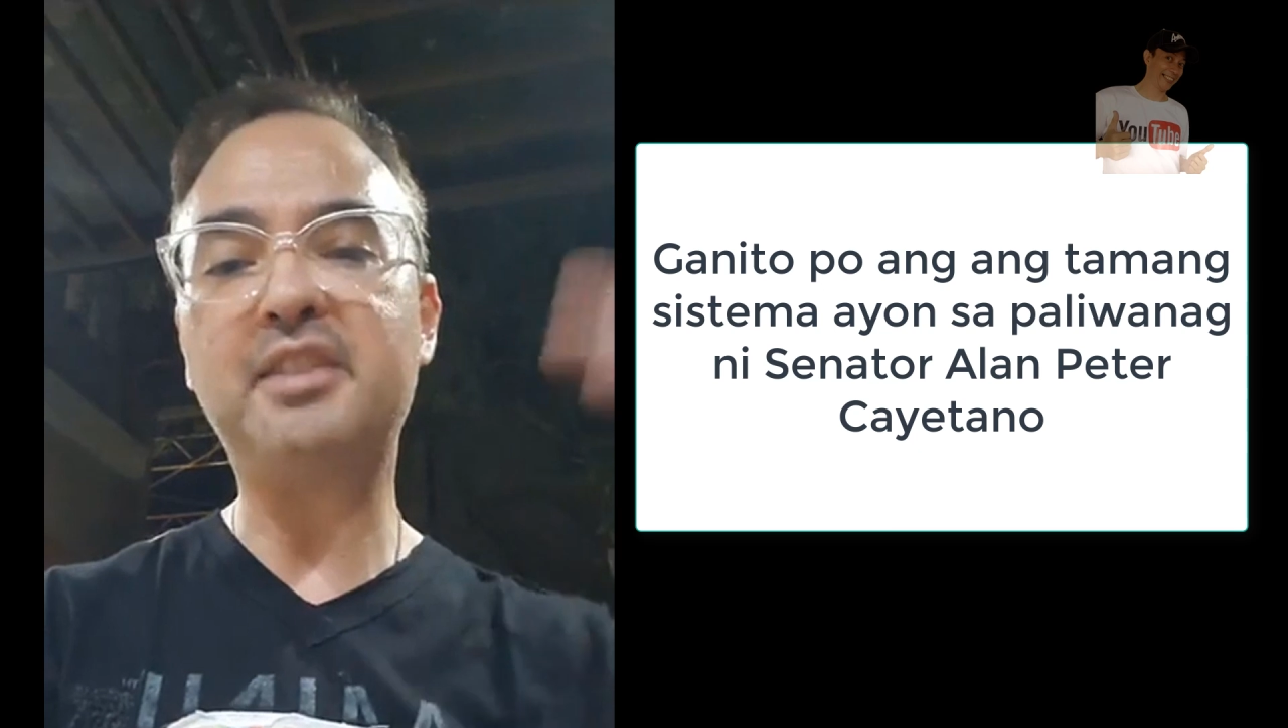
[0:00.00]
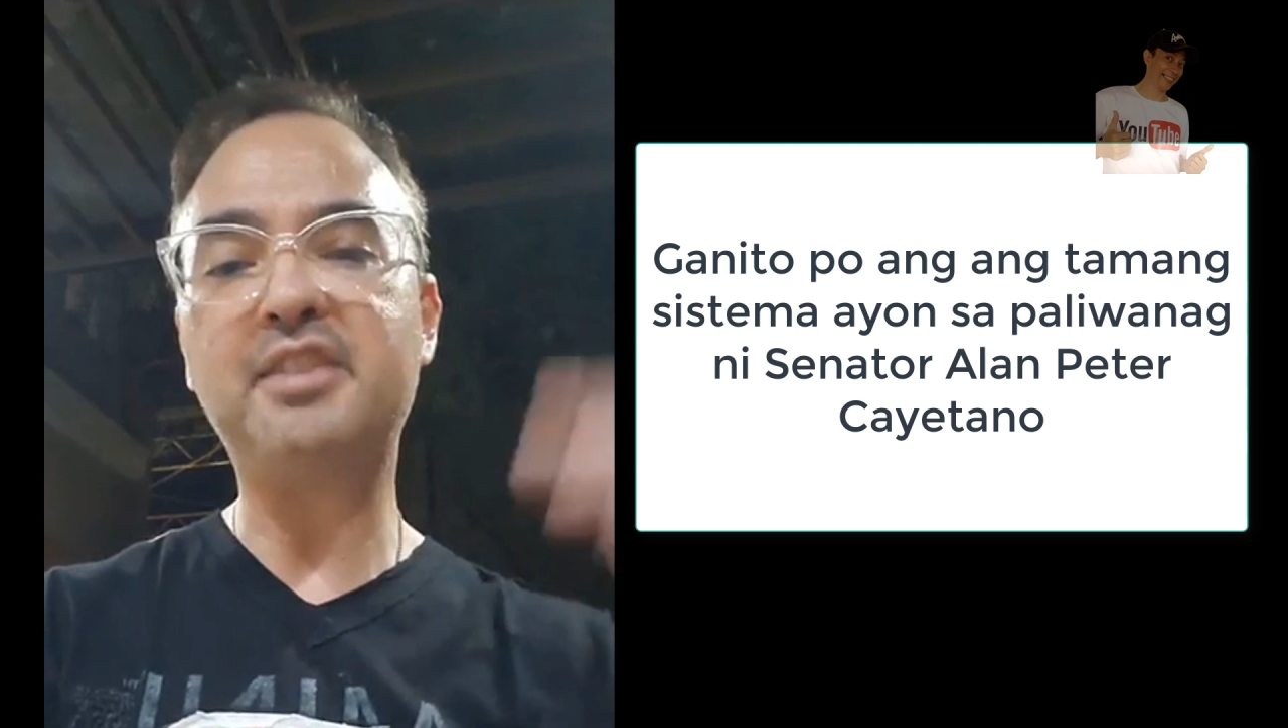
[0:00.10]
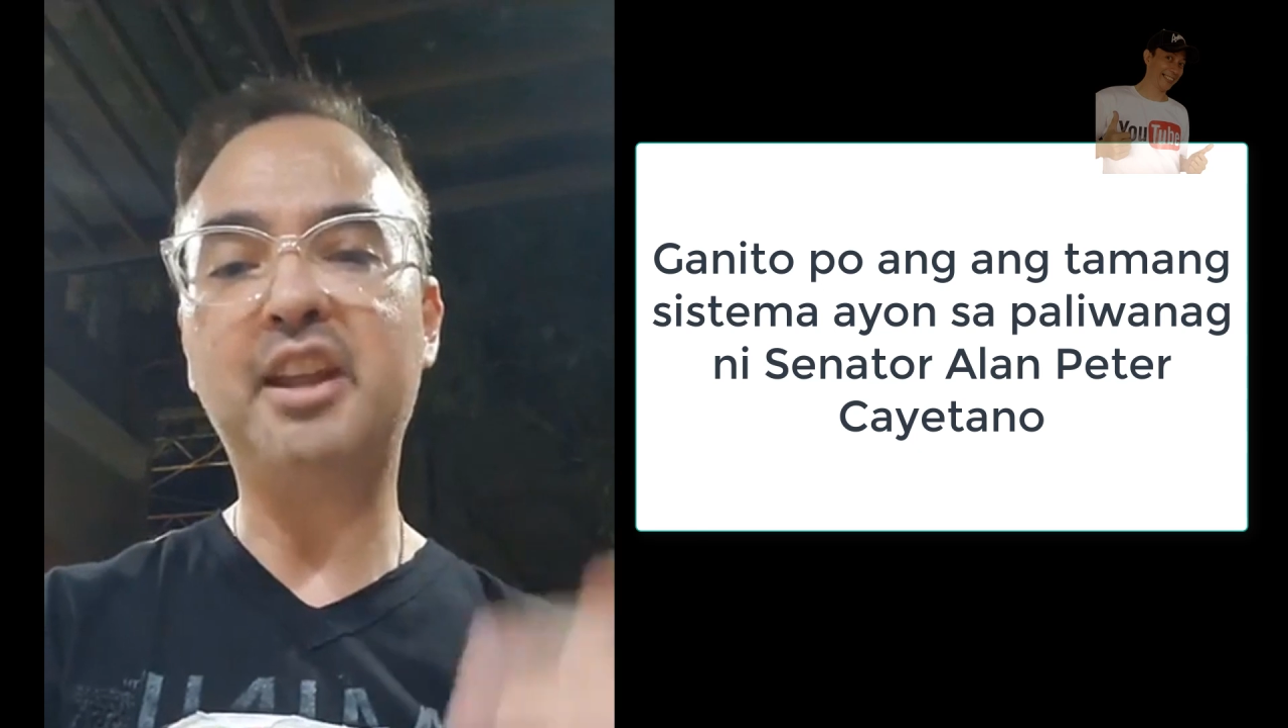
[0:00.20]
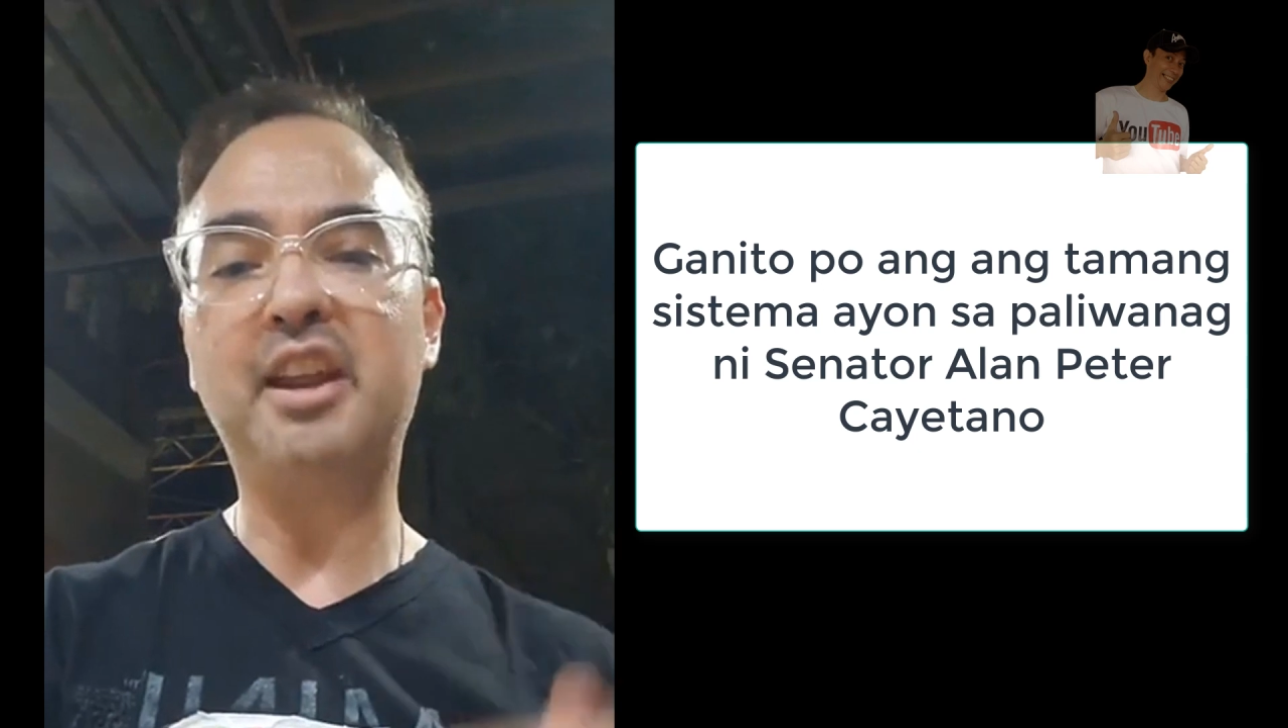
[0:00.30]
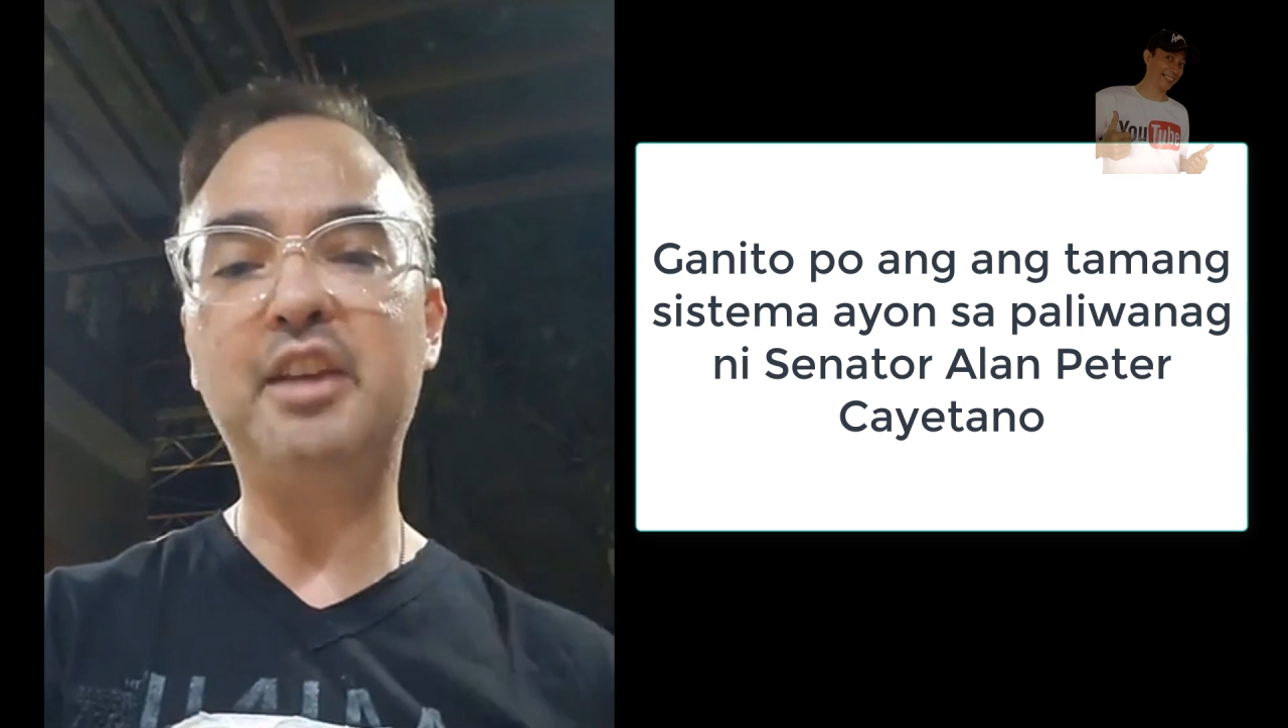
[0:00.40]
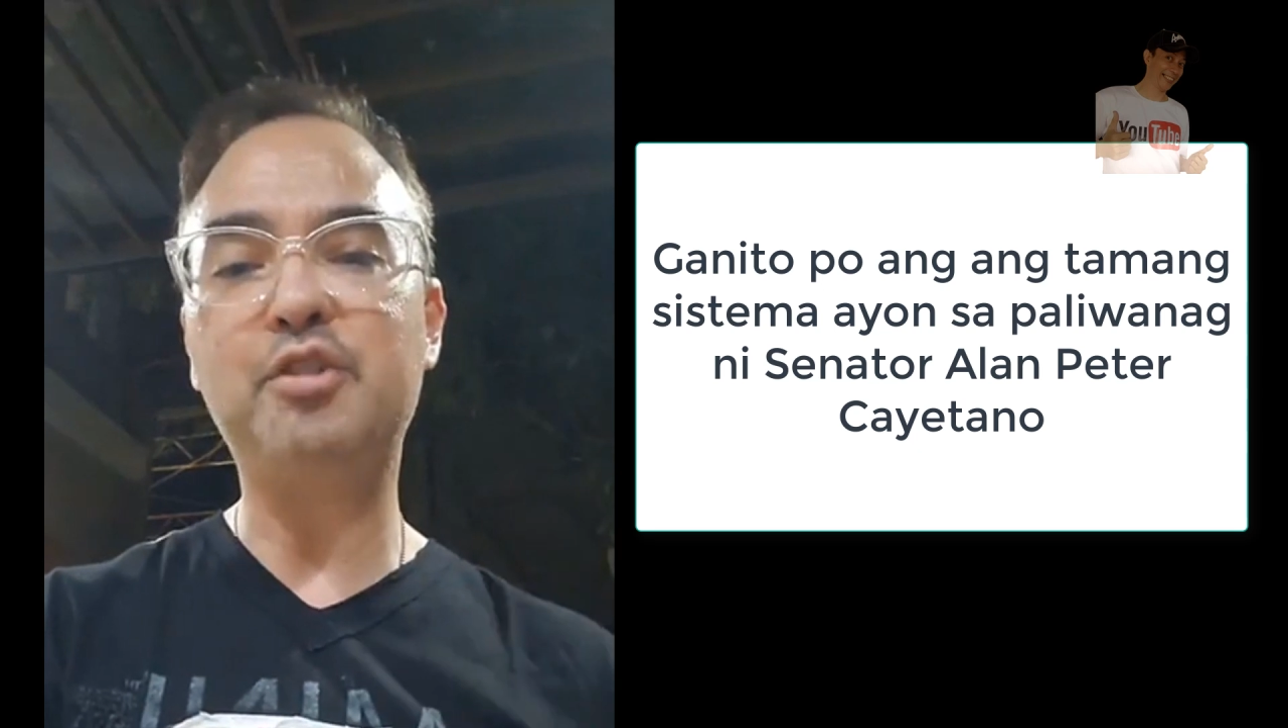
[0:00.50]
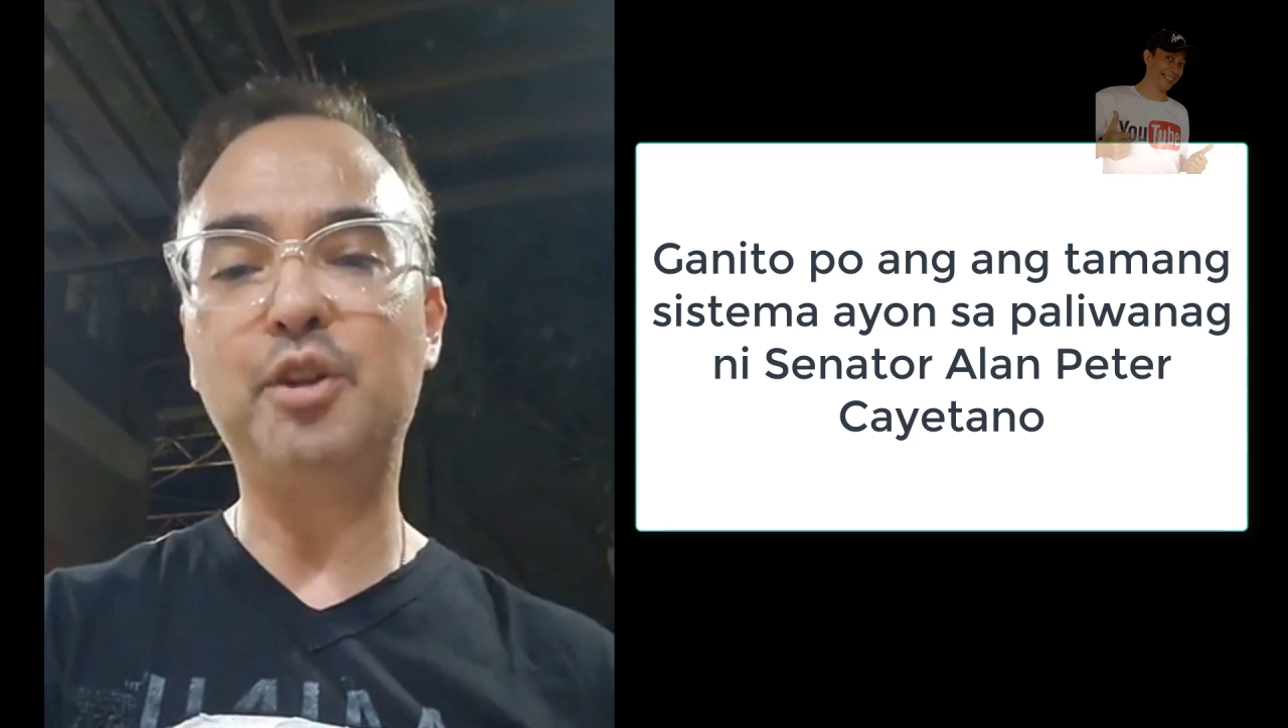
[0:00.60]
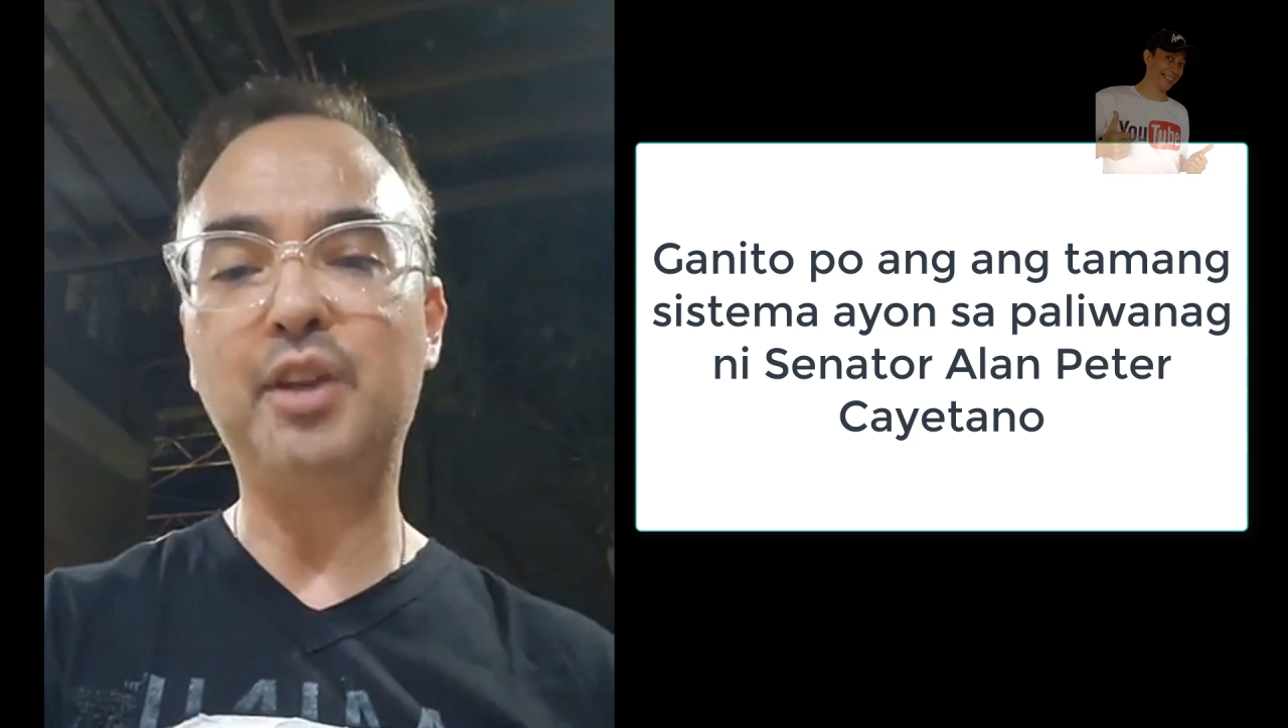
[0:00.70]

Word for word: generation